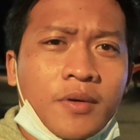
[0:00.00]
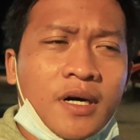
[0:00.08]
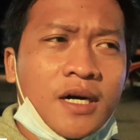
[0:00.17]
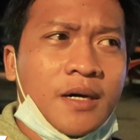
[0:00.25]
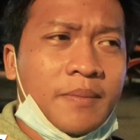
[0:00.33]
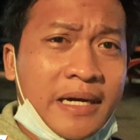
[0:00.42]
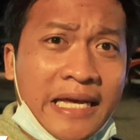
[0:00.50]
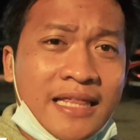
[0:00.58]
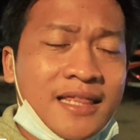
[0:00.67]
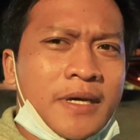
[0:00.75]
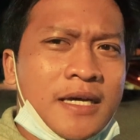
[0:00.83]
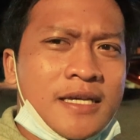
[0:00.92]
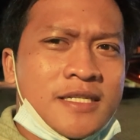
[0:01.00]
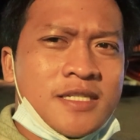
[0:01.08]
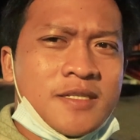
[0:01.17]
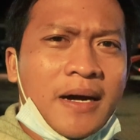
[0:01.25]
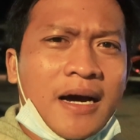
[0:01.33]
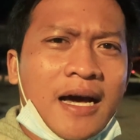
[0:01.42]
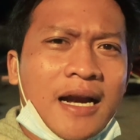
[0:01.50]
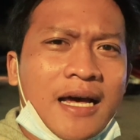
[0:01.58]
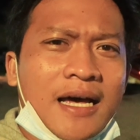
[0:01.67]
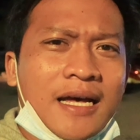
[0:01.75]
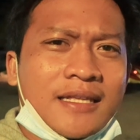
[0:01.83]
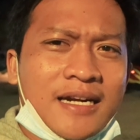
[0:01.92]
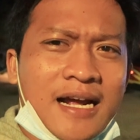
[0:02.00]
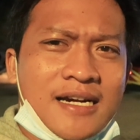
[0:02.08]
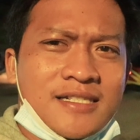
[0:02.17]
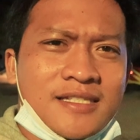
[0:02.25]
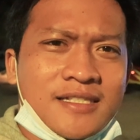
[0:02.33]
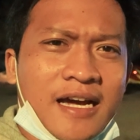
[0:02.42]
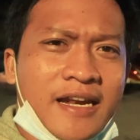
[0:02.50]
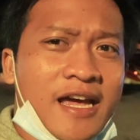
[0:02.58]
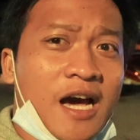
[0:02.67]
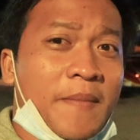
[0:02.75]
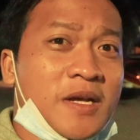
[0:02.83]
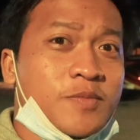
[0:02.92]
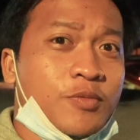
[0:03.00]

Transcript: eh, menit bis Manggala Trans Kania Kampas